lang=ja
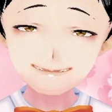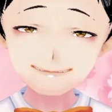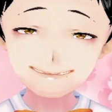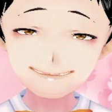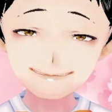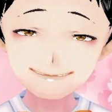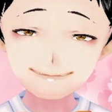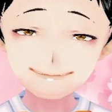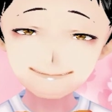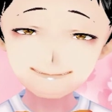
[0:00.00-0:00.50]
聴し
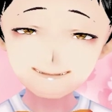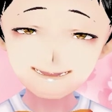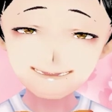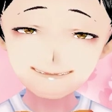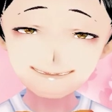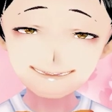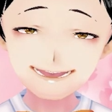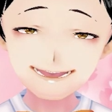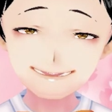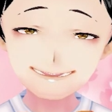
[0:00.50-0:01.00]
ていただき
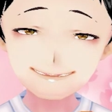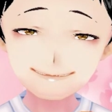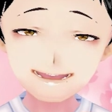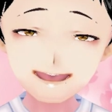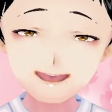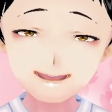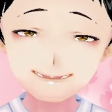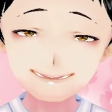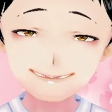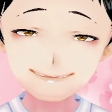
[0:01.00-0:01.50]
ましてありが
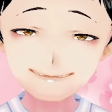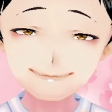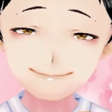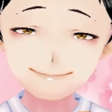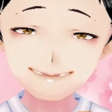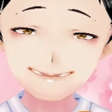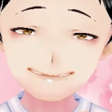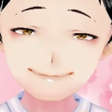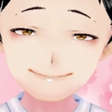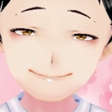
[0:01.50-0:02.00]
とうございま
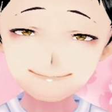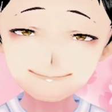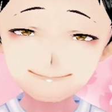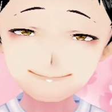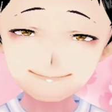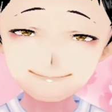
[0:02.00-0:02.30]
した。